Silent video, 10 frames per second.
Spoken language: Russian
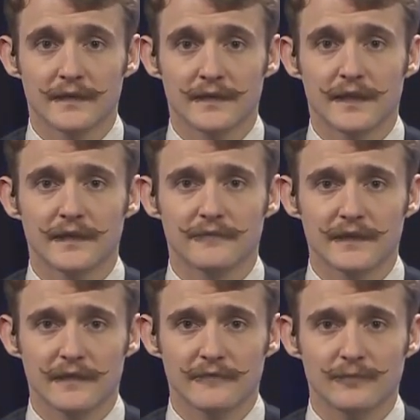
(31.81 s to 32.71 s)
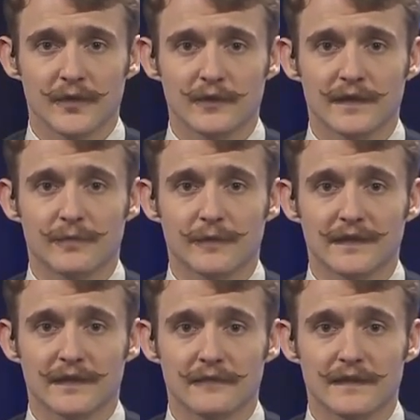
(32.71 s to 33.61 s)
Тренд в этом вопросе
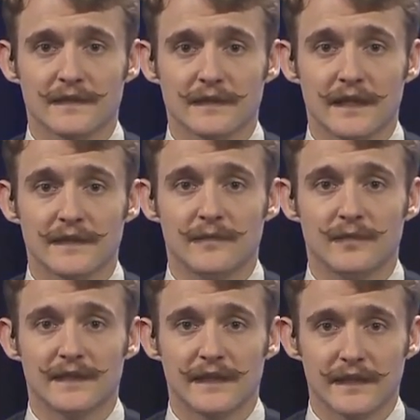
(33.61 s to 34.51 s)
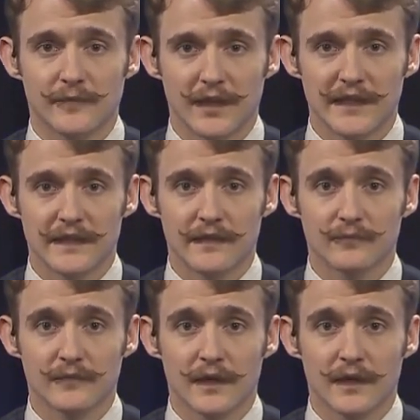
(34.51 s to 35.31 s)
попыталась задать именно Германия.